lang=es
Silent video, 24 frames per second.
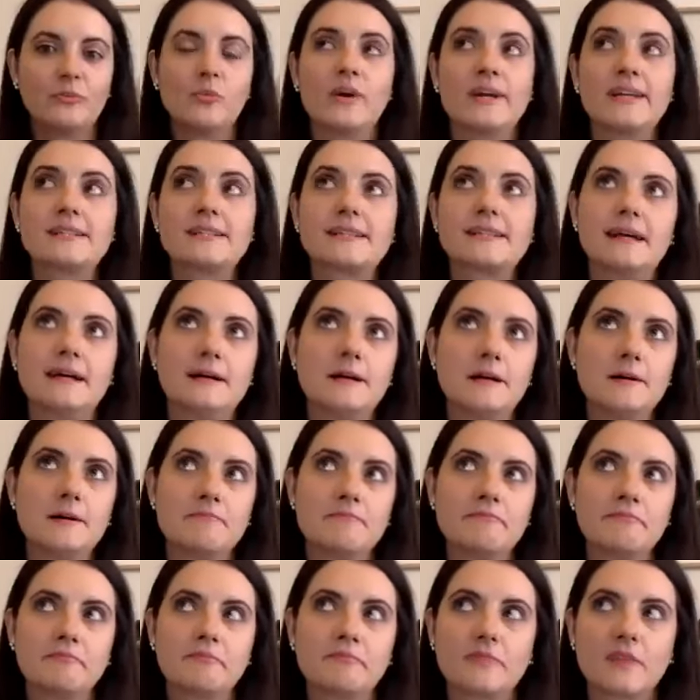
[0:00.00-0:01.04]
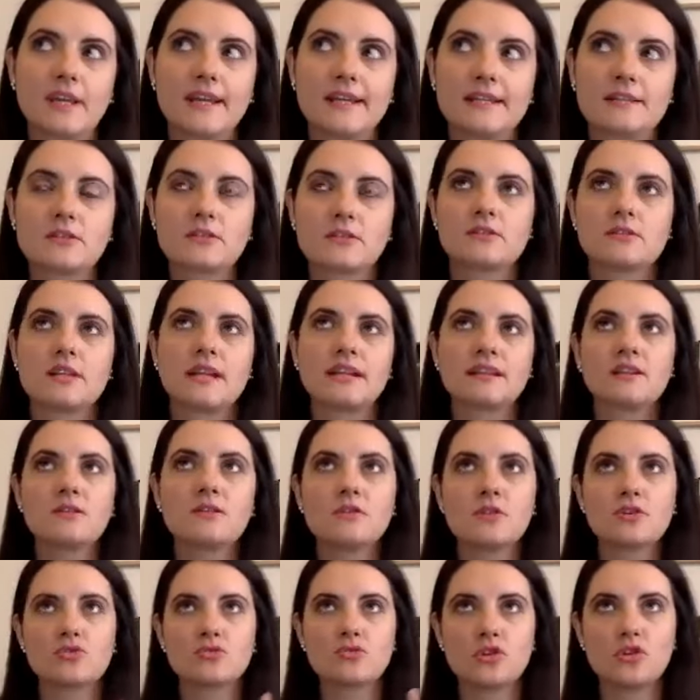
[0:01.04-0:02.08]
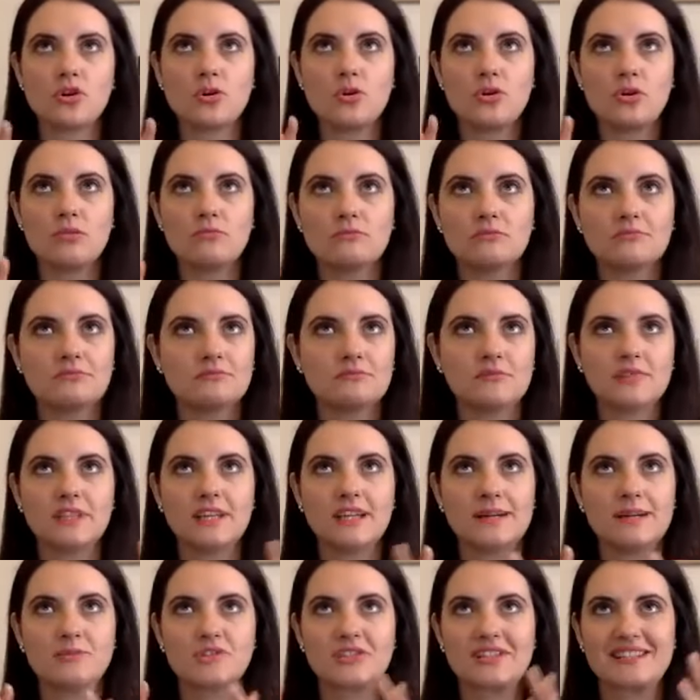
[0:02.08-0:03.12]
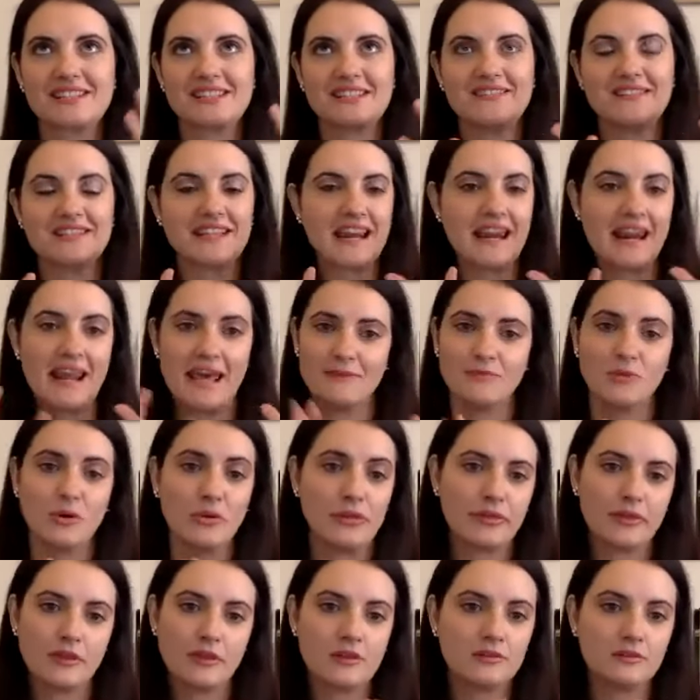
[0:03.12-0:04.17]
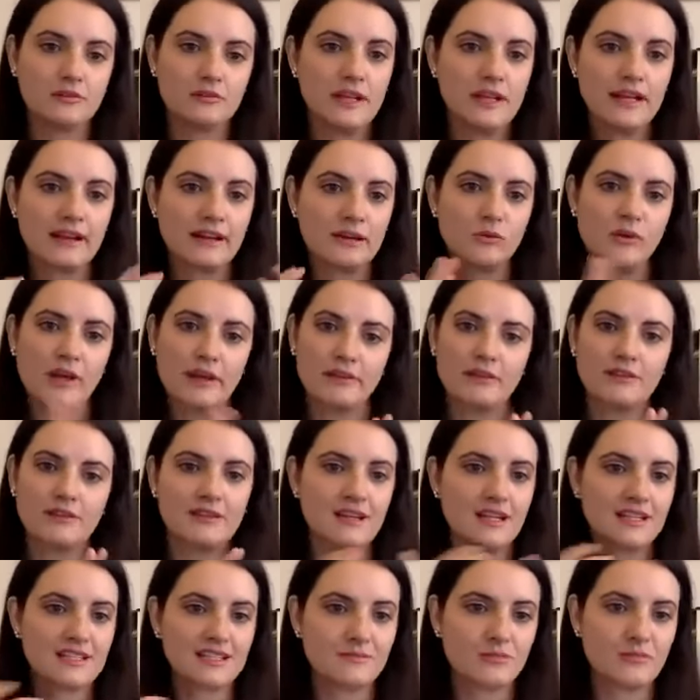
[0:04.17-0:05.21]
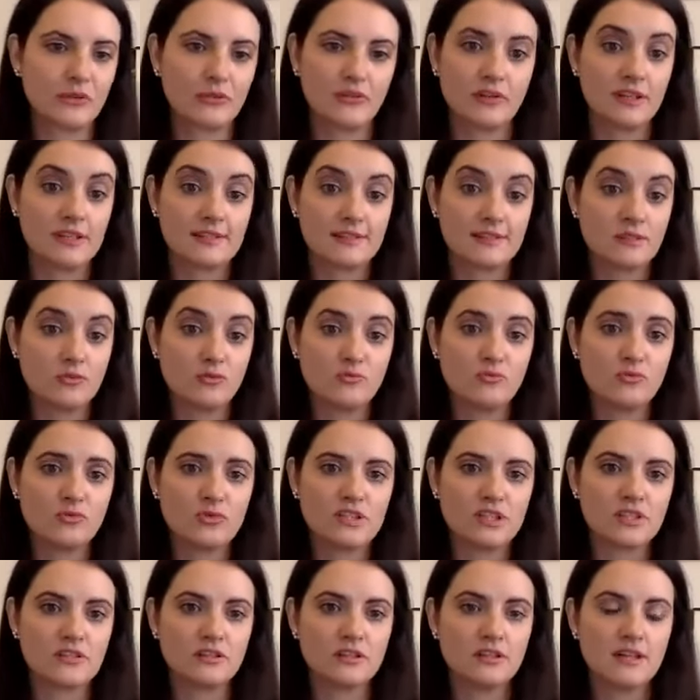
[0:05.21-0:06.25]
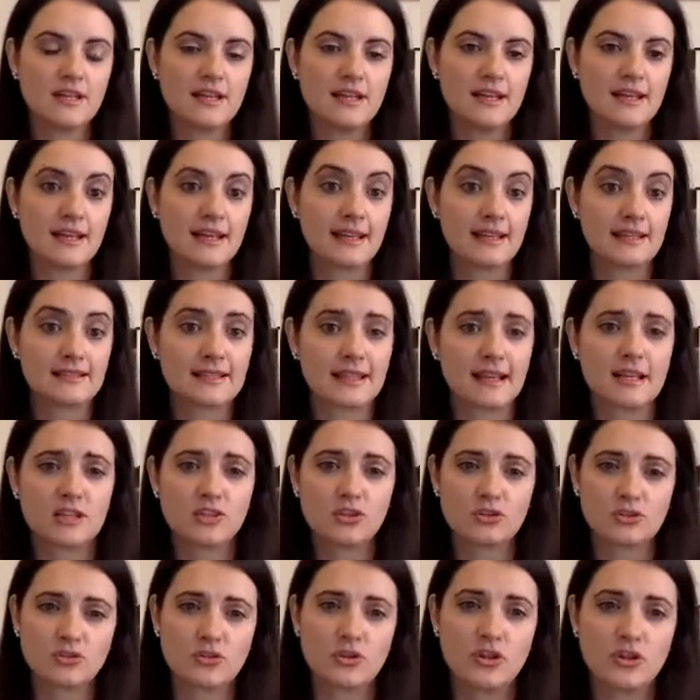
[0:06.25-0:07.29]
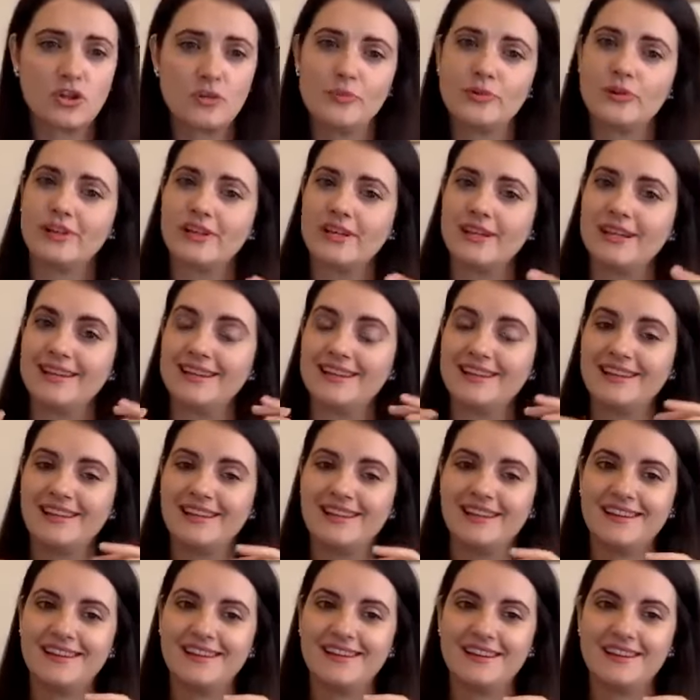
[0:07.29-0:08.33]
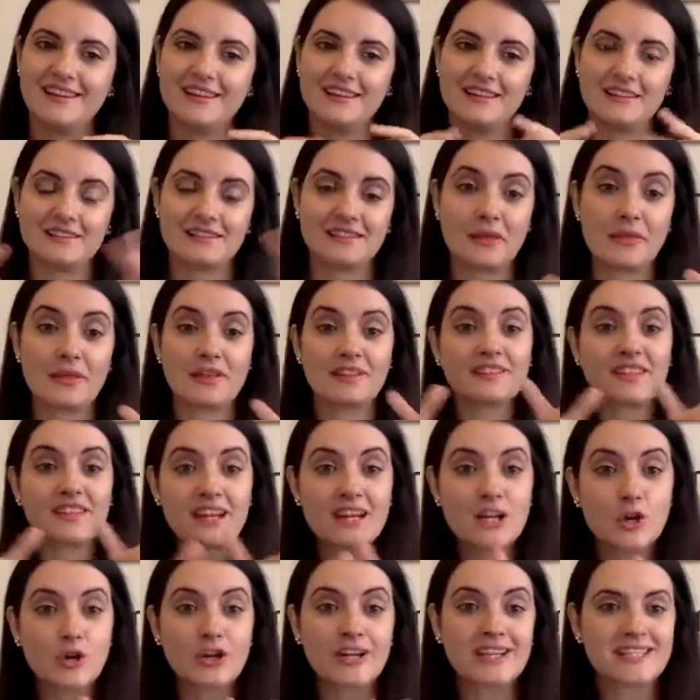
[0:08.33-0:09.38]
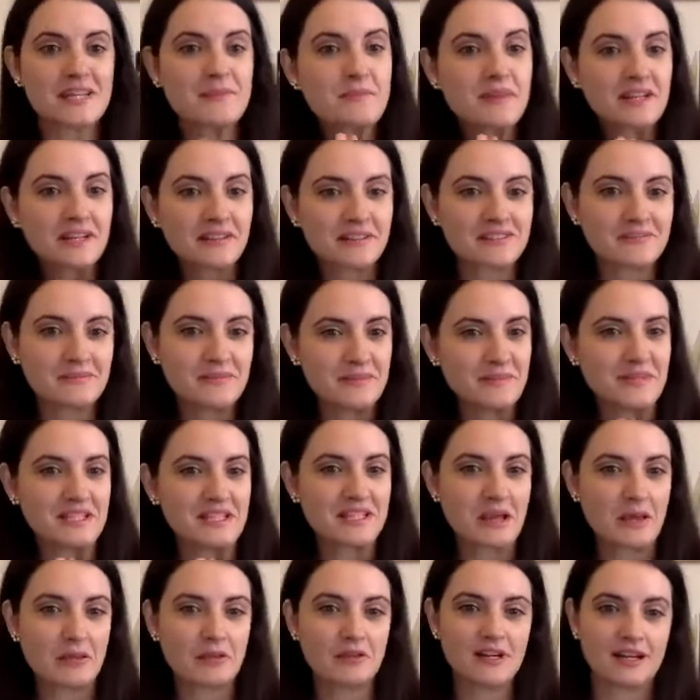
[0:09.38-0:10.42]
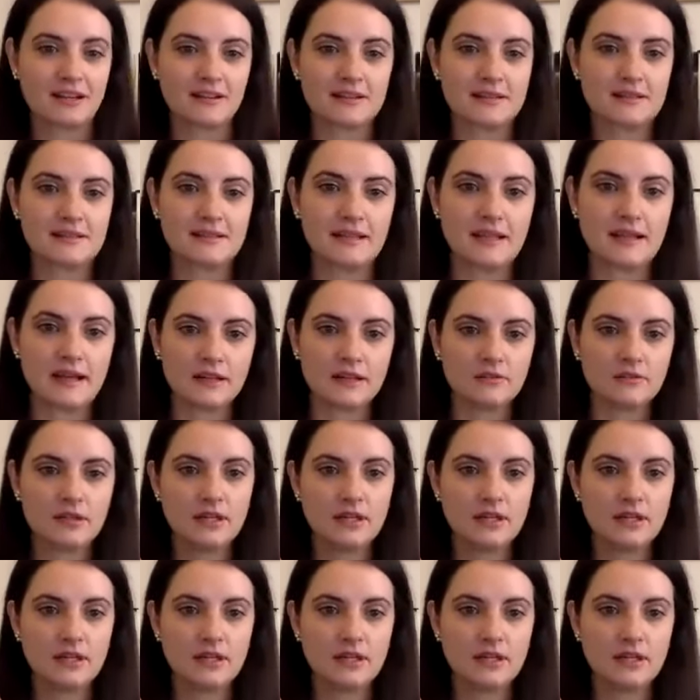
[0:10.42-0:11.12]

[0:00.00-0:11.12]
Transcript: pues estos dos artículos, uno digamos que se basa en la emoción, en la regulación de las emociones de un músico, en este caso soy yo, porque eh, se centran en lo que es investigación artística,